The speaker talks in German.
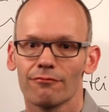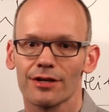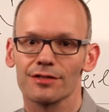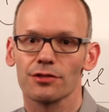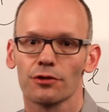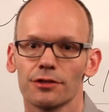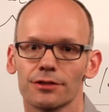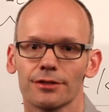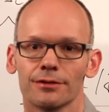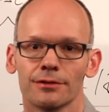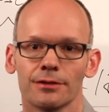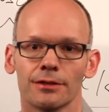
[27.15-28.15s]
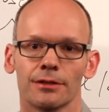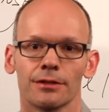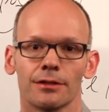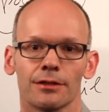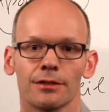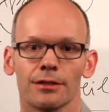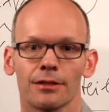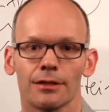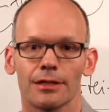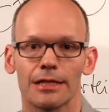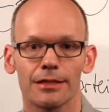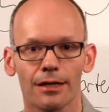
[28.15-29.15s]
was sollte
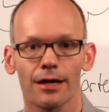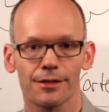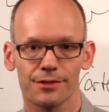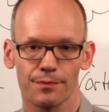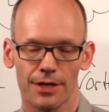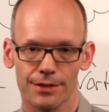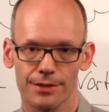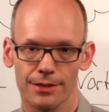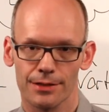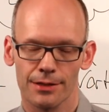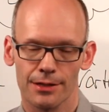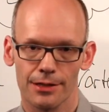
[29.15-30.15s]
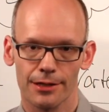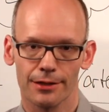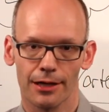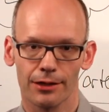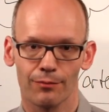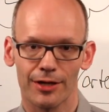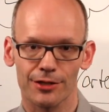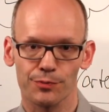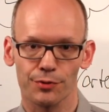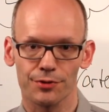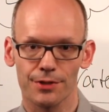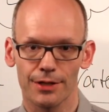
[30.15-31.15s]
inhaltsmäßig in einem
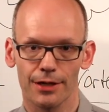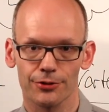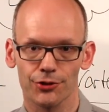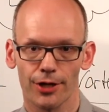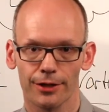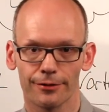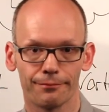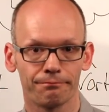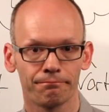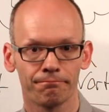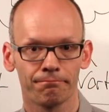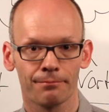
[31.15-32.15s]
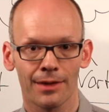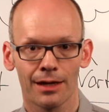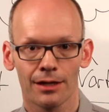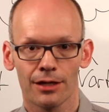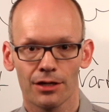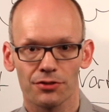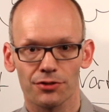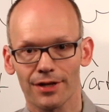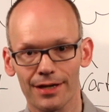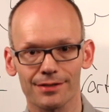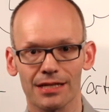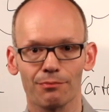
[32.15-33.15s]
Exposé erscheinen.
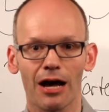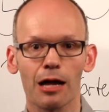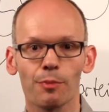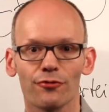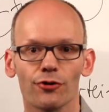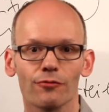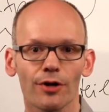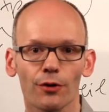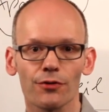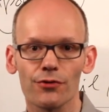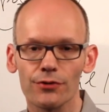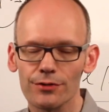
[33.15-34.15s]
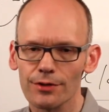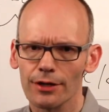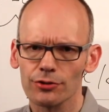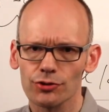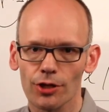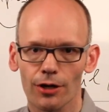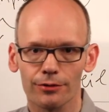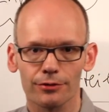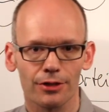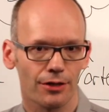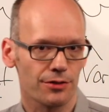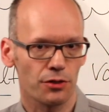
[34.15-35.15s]
Zunächst einmal, bevor wir uns dies
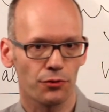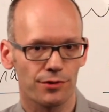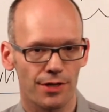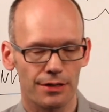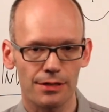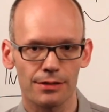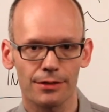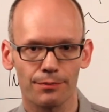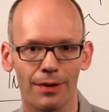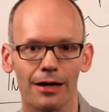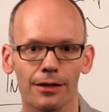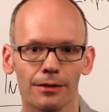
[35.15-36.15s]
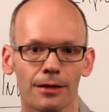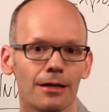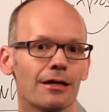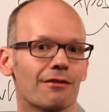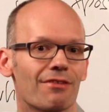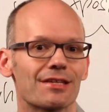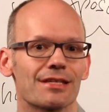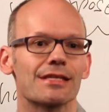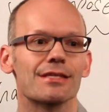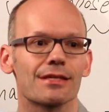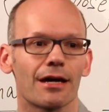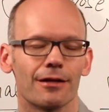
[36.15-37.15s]
anschauen, ganz grundsätzlich mal, was
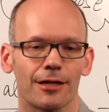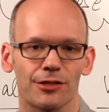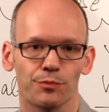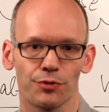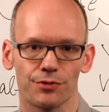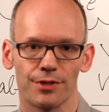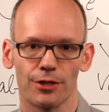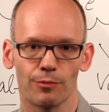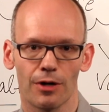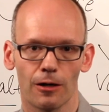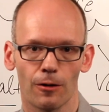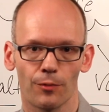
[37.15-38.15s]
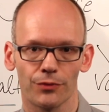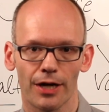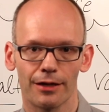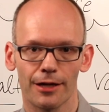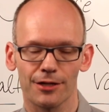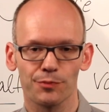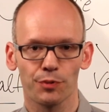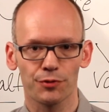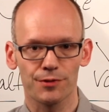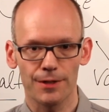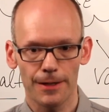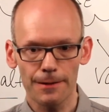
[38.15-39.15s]
ist ein Exposé überhaupt? Ein
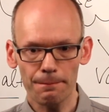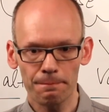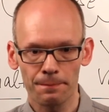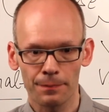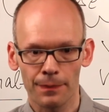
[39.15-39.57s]
Exposé